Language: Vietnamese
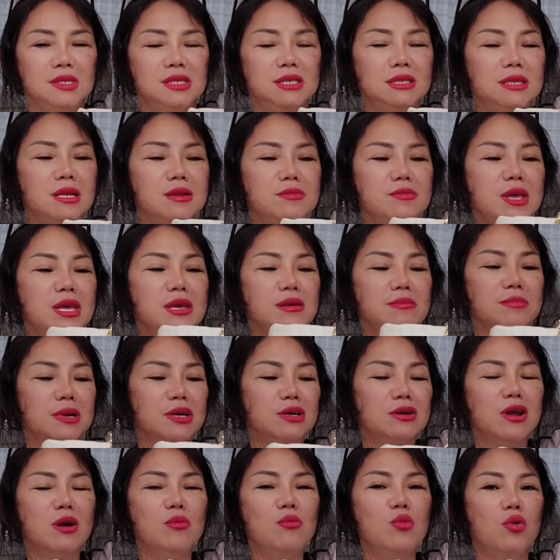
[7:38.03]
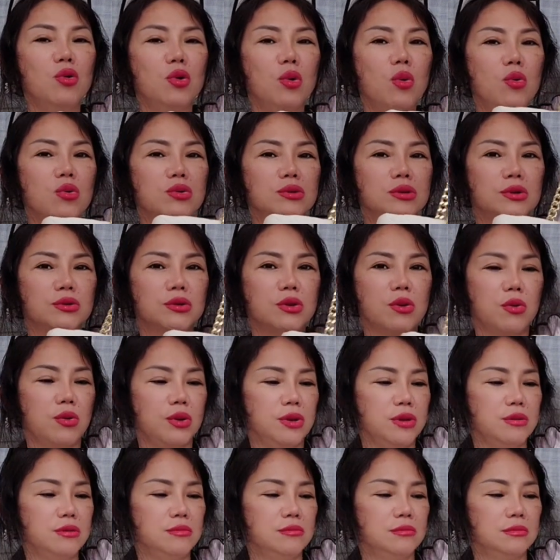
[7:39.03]
Sisi biết bữa đó mua luôn cho
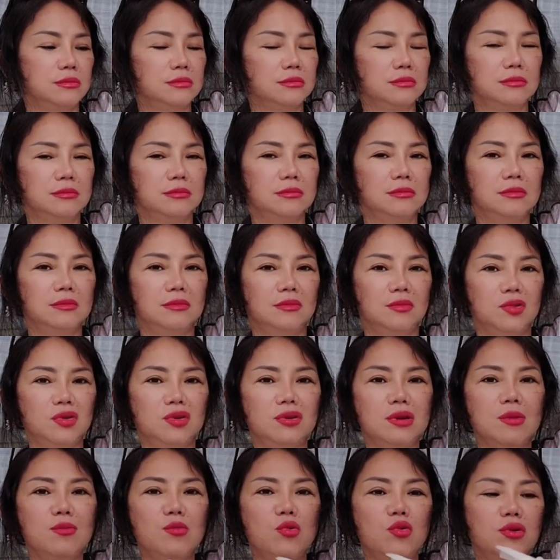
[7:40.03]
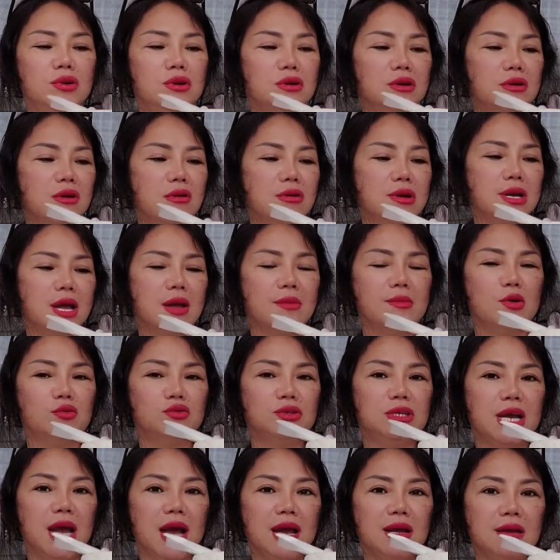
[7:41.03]
rồi cho nên mua được có một cái
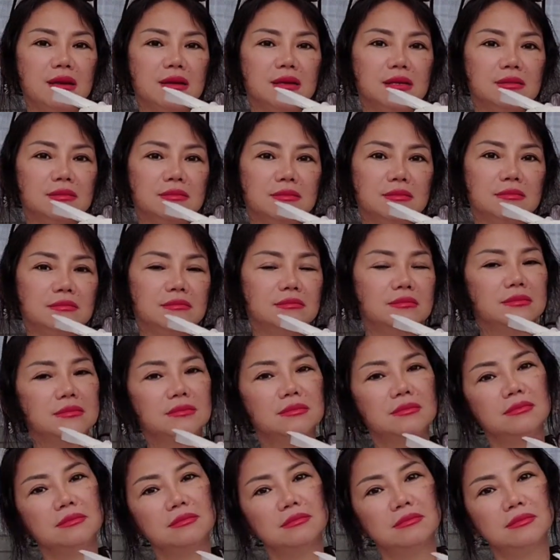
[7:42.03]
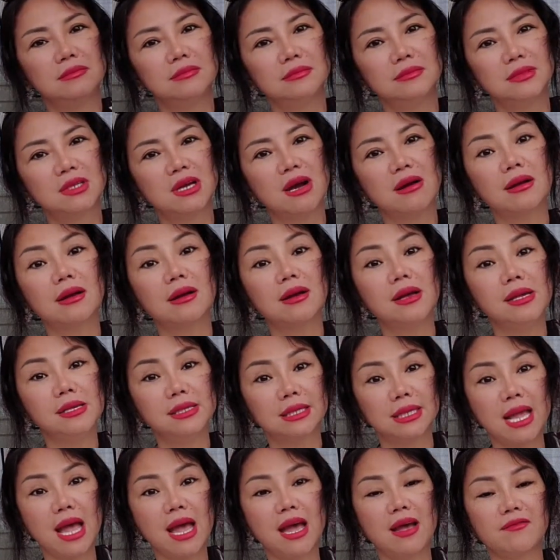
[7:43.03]
màu trắng nè cực kỳ
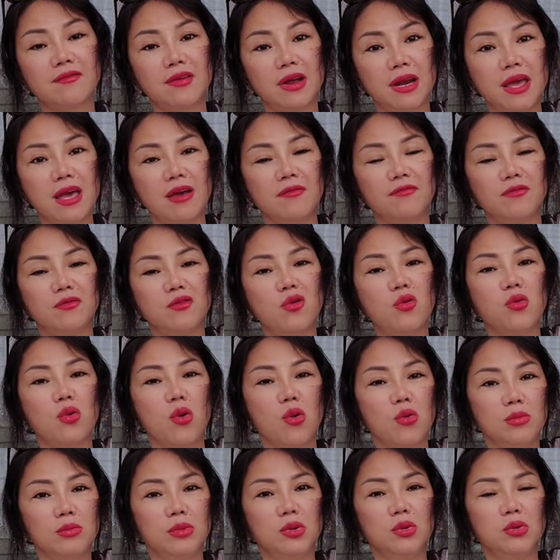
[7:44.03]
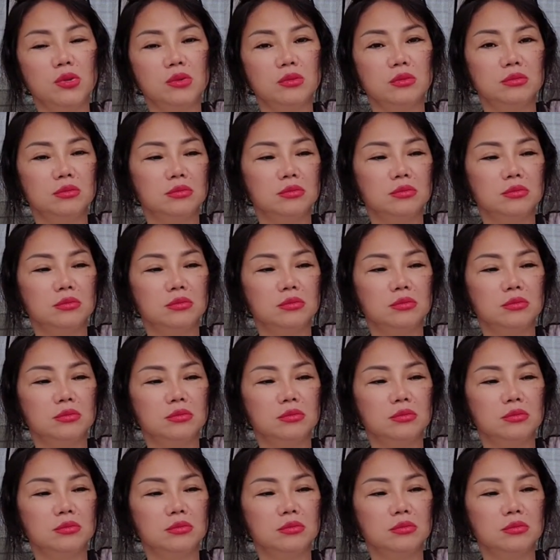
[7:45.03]
sang và đẹp vô cùng luôn